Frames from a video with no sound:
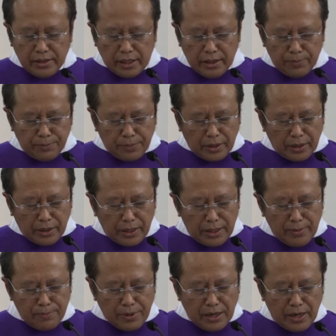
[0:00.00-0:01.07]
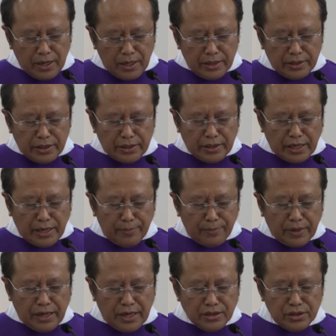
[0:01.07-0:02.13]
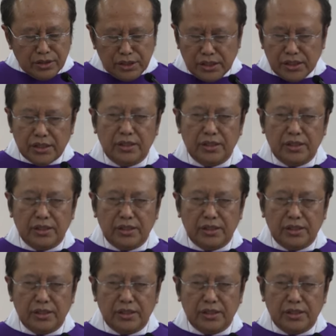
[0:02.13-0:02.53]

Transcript: dan berkelimpahan di dalam kasih